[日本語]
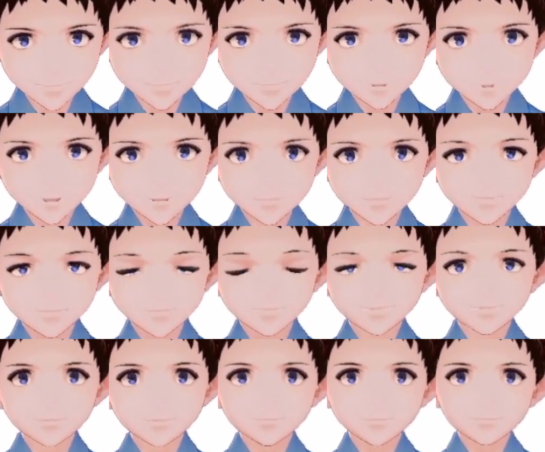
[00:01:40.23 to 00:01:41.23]
メールを
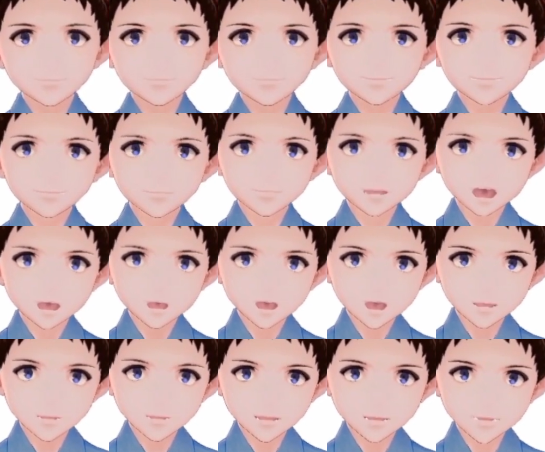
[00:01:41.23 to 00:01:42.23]
開いて認
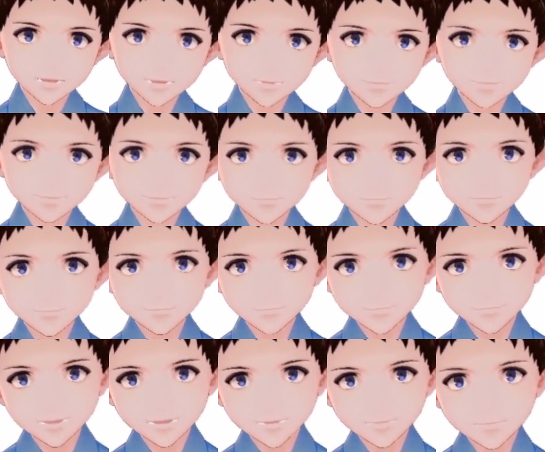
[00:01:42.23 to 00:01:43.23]
証コードを確認し
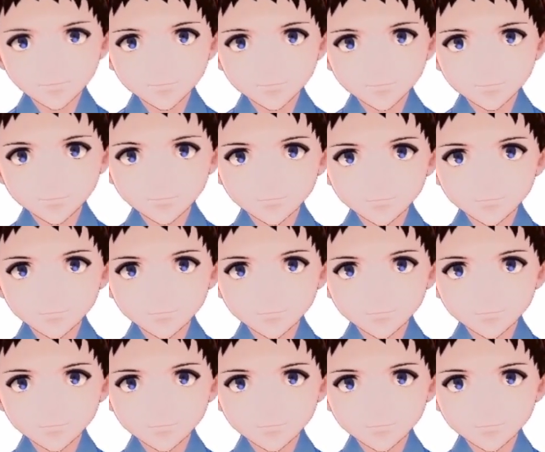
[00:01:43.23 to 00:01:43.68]
てください